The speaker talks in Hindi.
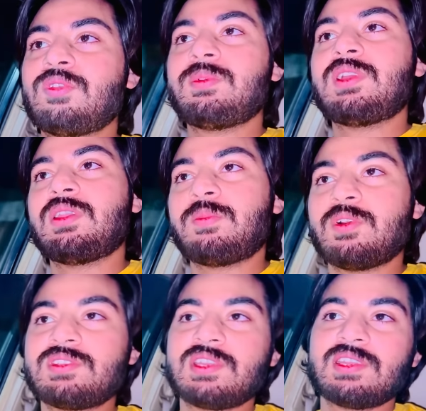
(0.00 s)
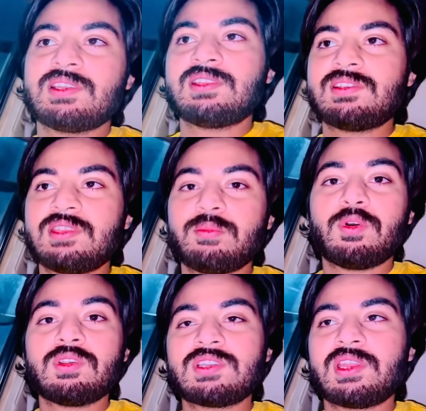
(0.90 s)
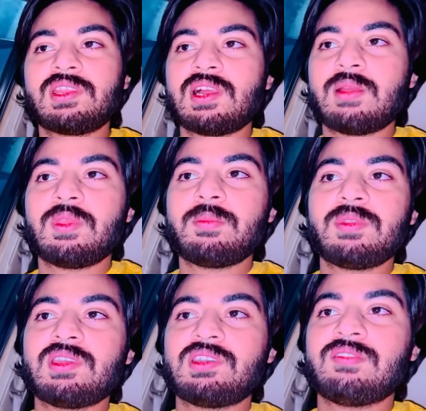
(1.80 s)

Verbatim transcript: तो भी घर पहुँचते हैं जल्दी से बहुत सारे काम हैं अभी करने